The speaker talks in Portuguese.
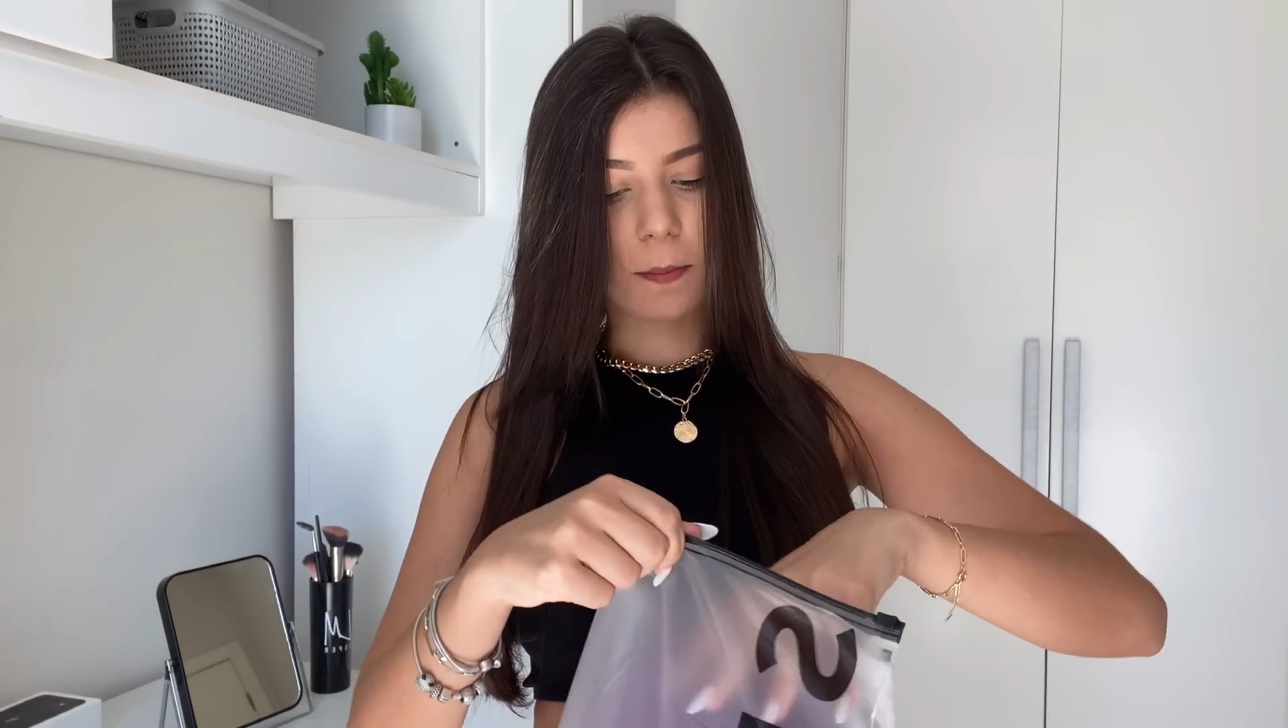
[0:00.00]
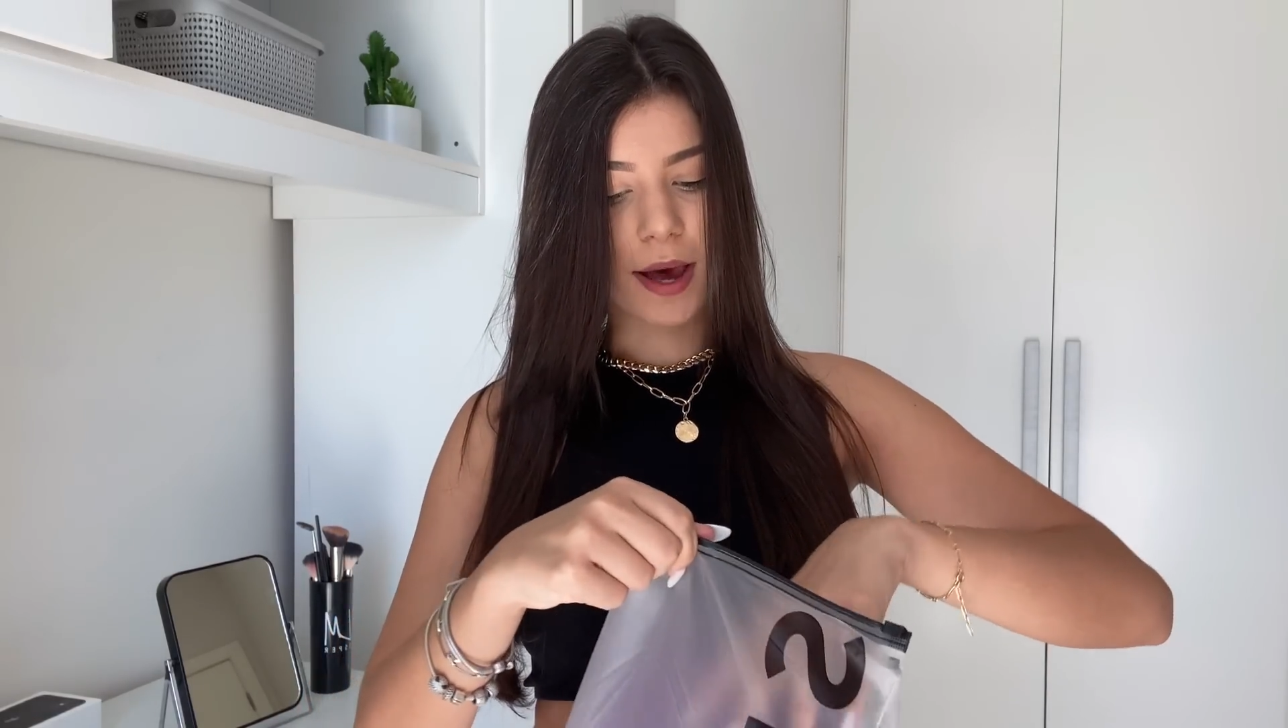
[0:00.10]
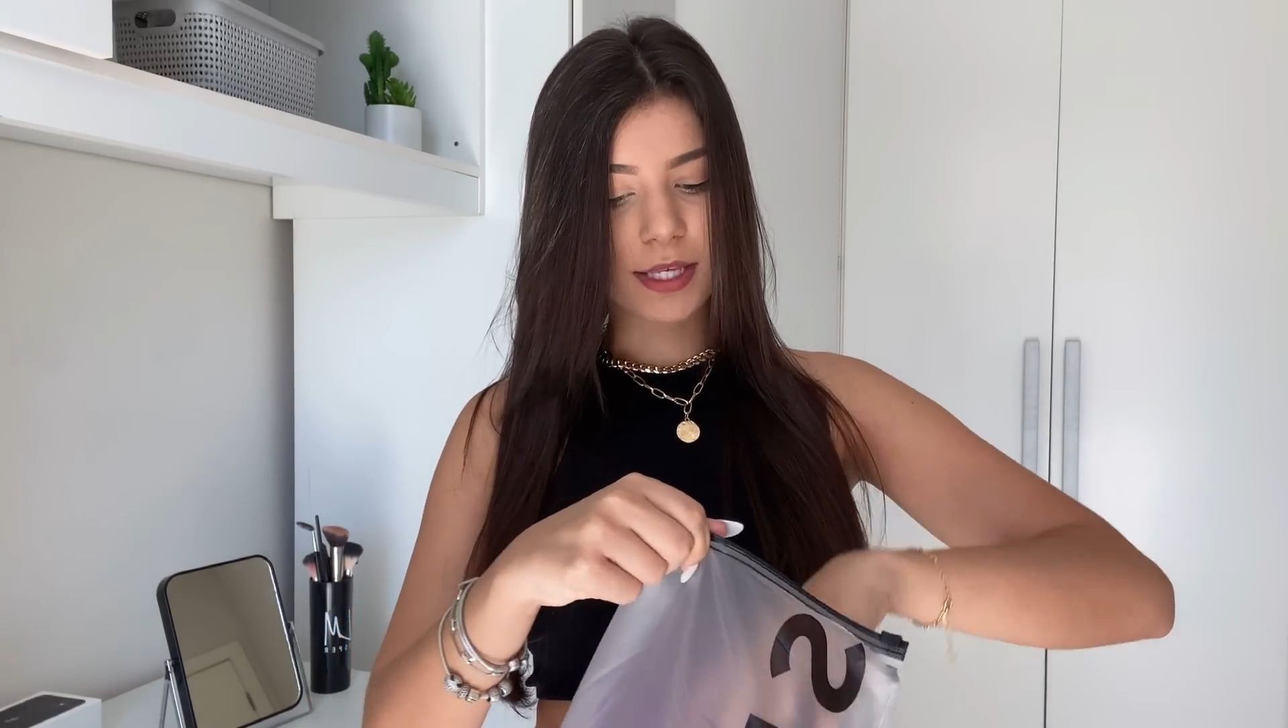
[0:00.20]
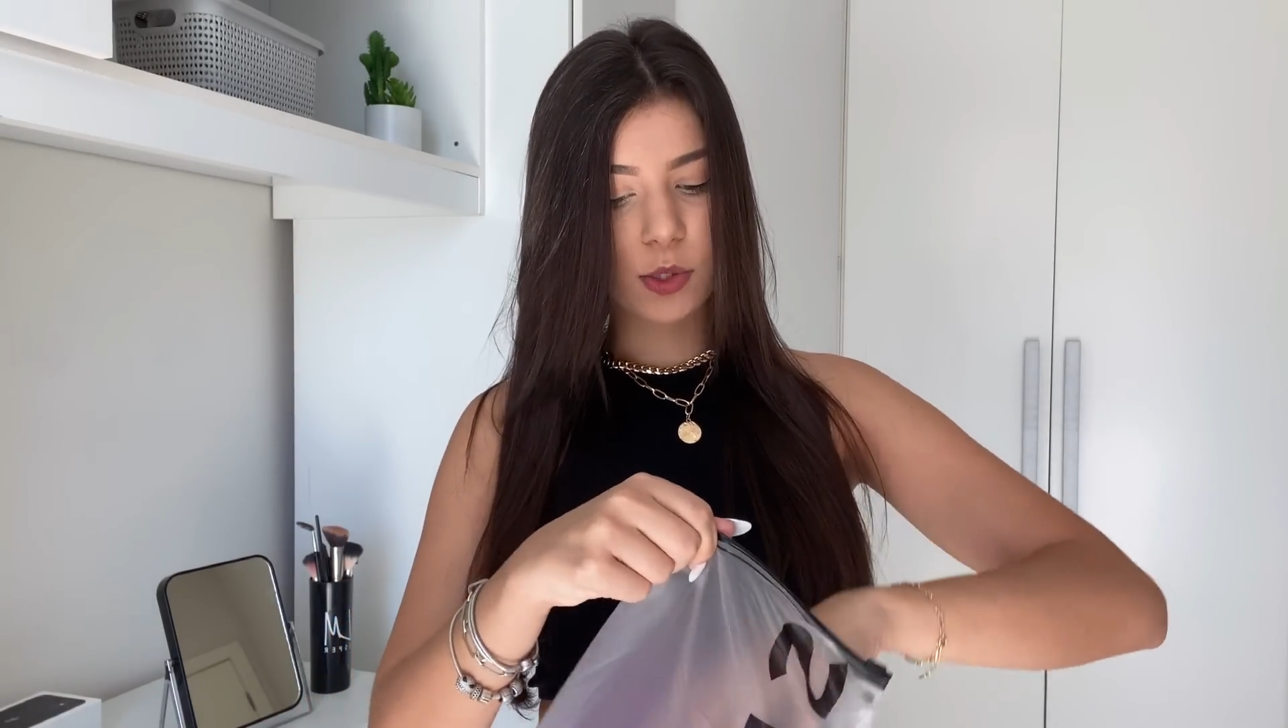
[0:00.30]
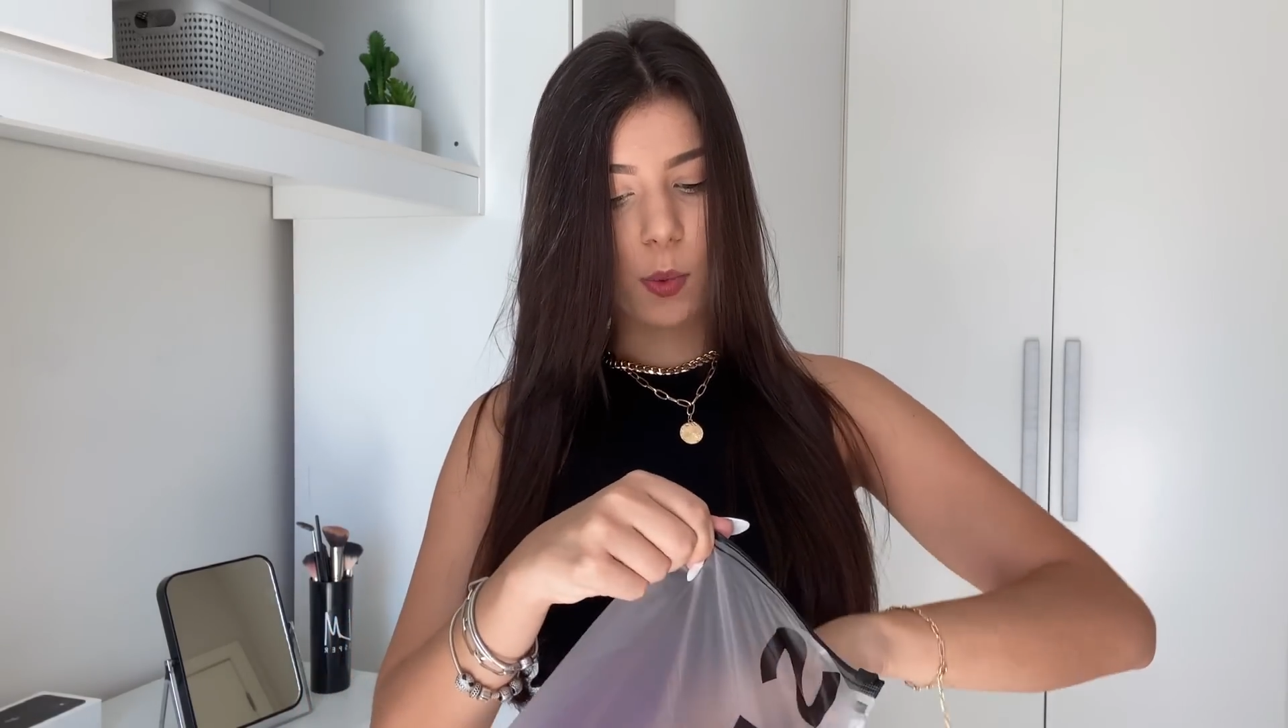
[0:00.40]

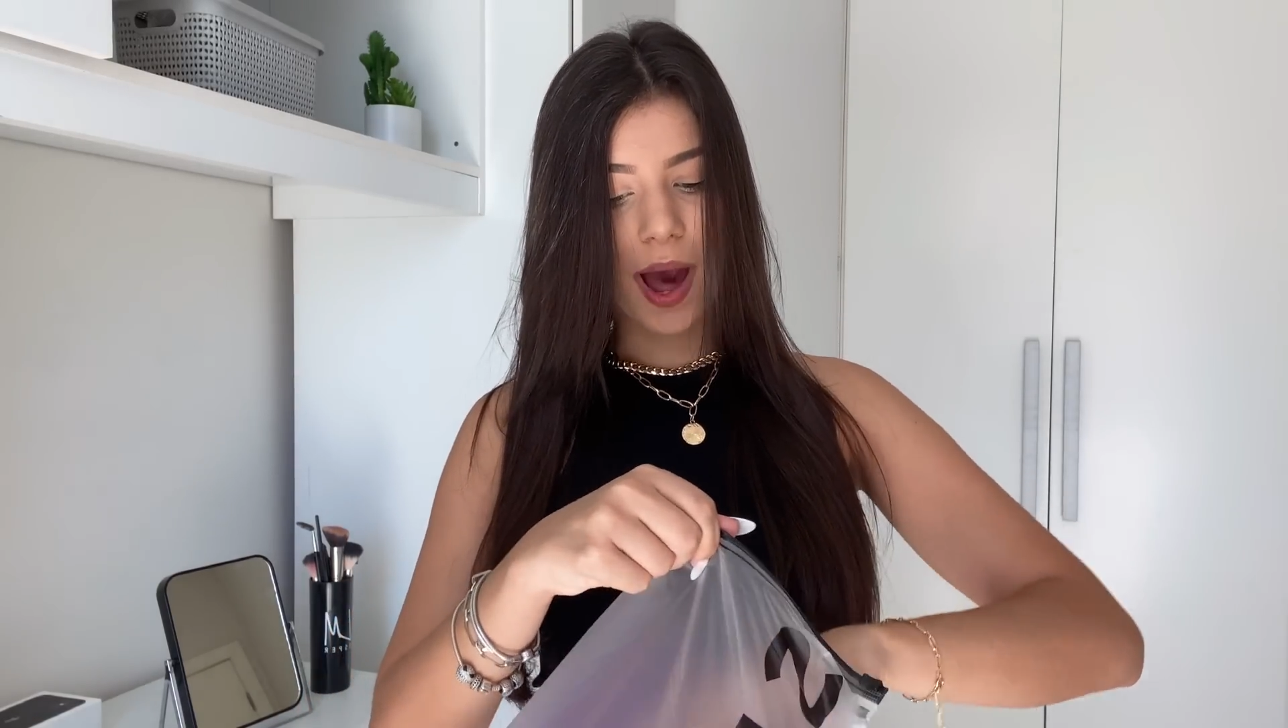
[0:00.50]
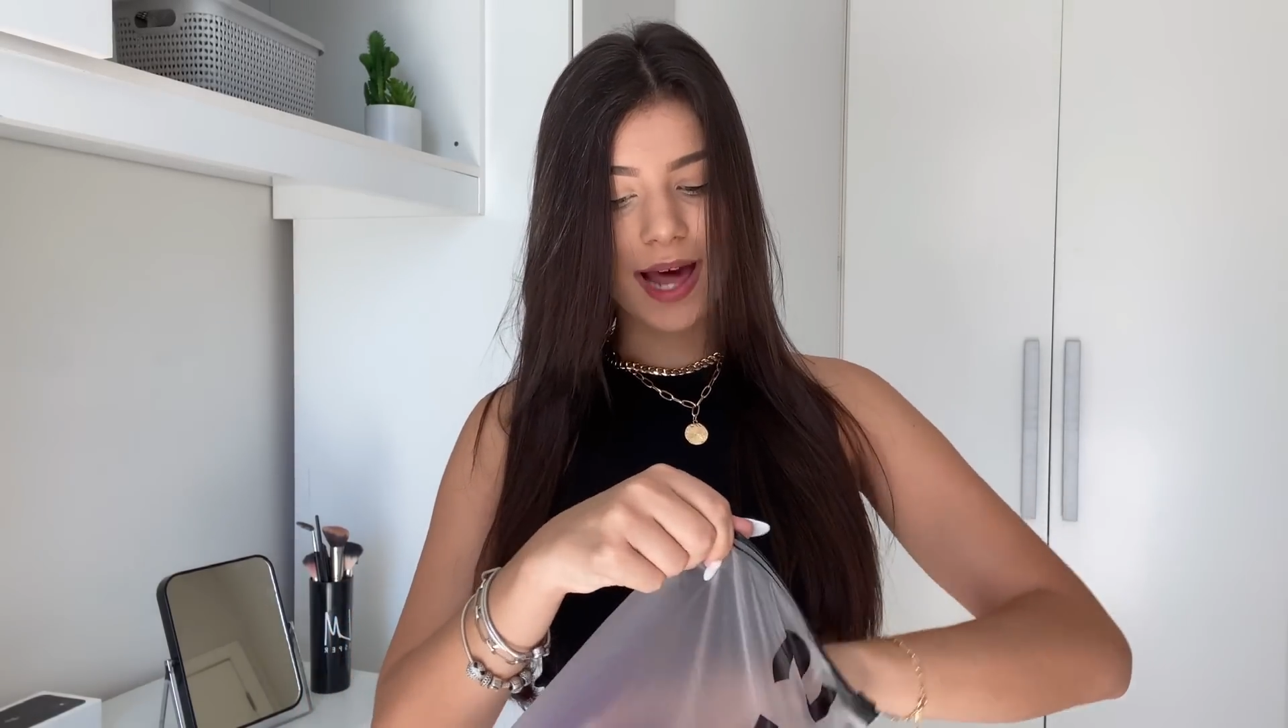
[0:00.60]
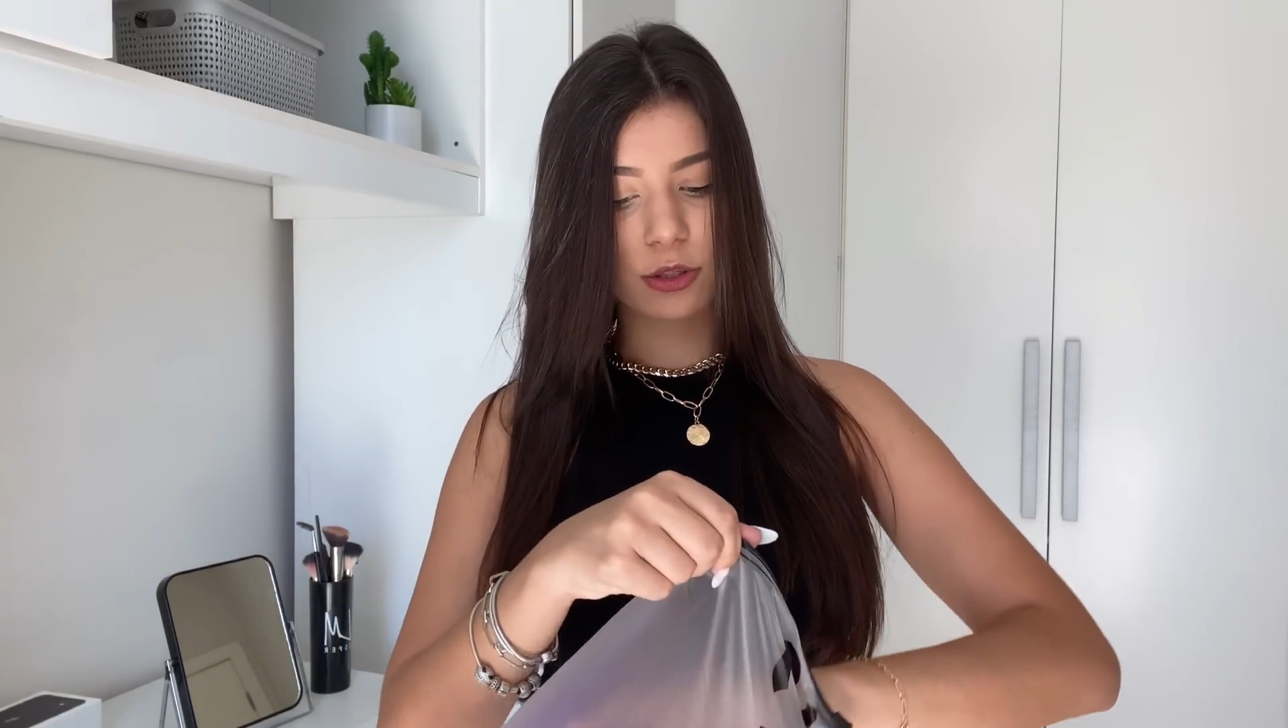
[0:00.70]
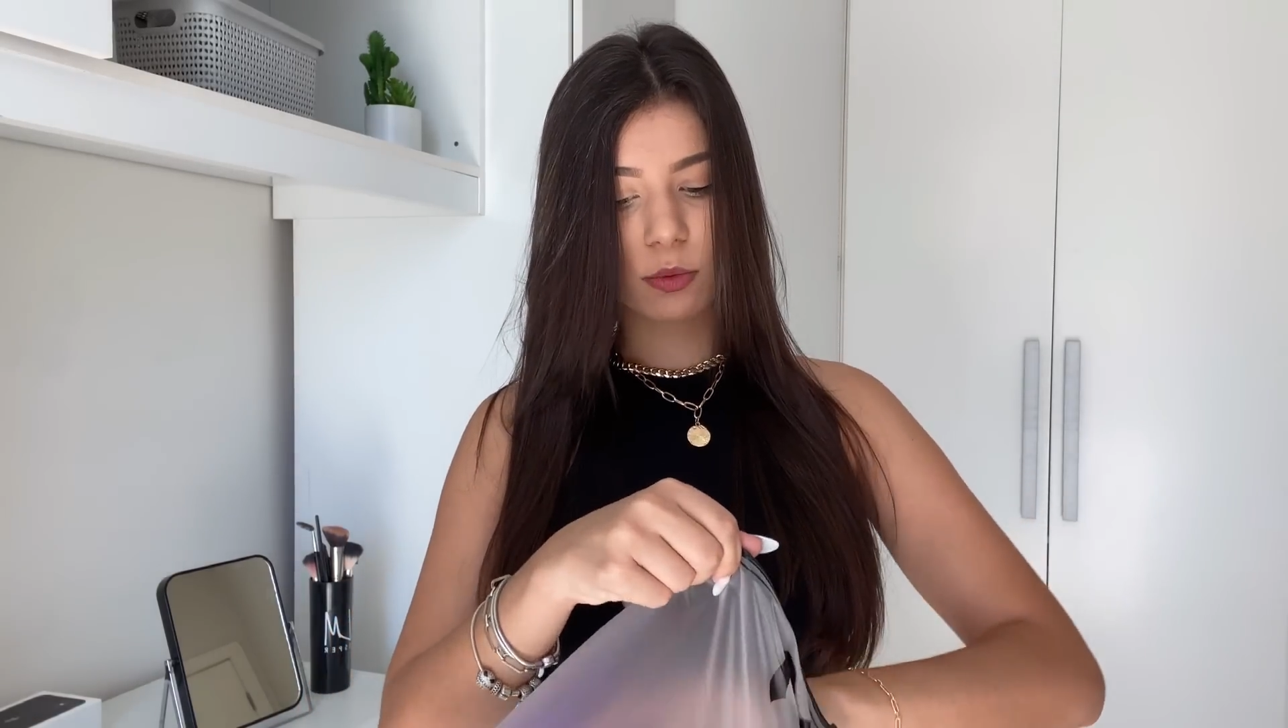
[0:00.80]
mais quatro